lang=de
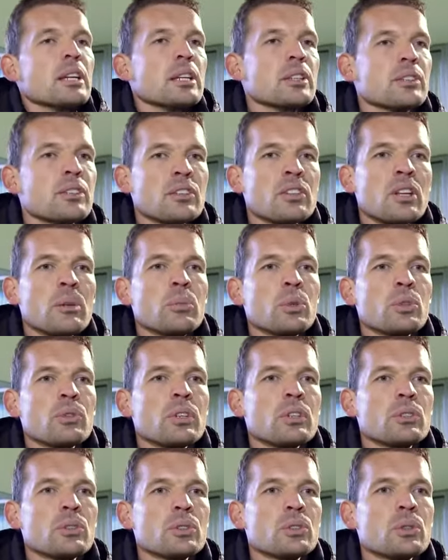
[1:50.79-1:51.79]
Insgesamt
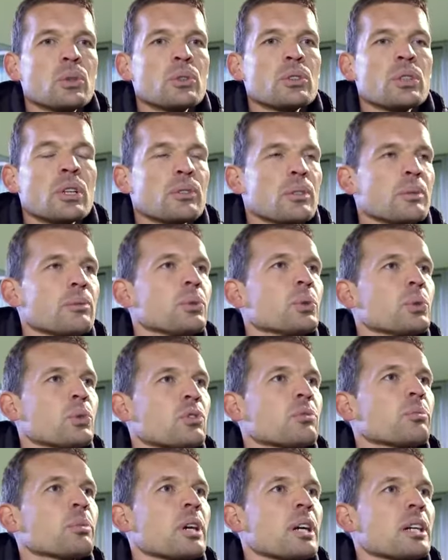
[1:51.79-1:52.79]
müssen wir natürlich gucken, dass wir im
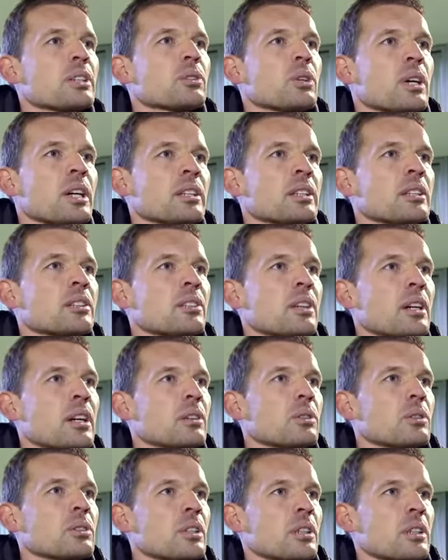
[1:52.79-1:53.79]
physischen Bereich noch einiges
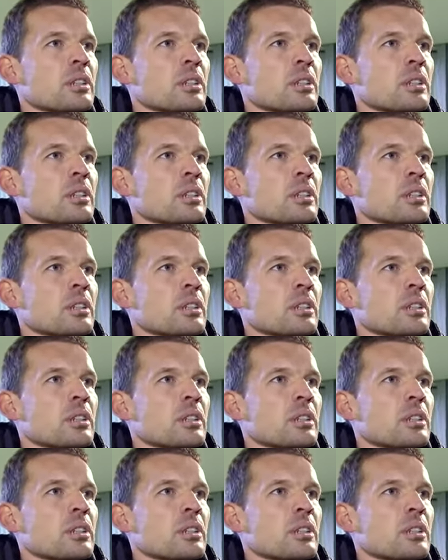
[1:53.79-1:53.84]
nachholen.